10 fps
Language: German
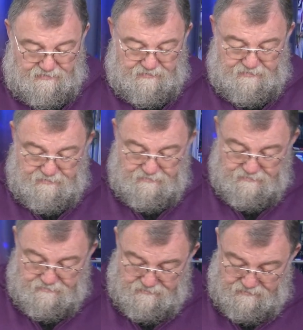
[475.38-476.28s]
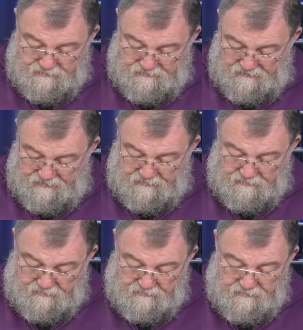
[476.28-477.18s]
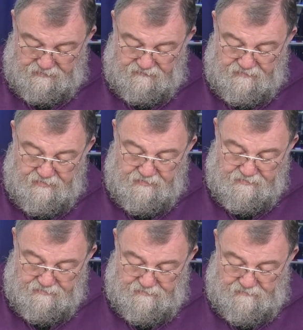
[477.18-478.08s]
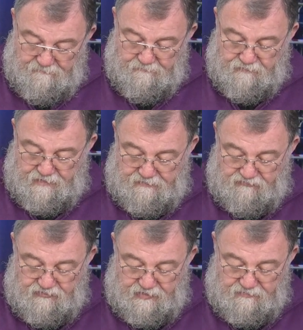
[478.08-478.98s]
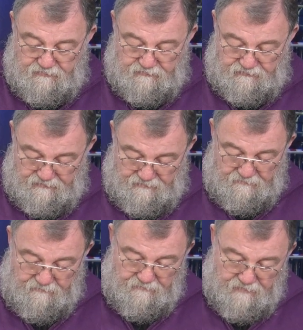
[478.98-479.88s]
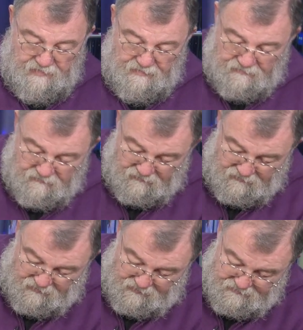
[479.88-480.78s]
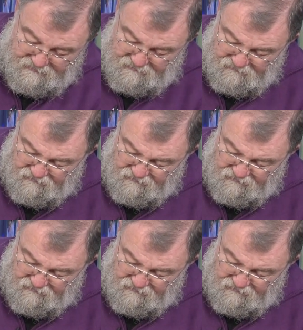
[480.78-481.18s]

äh, ich zeige Ihnen noch etwas. Eine Steckdose. Zu einer ordentlichen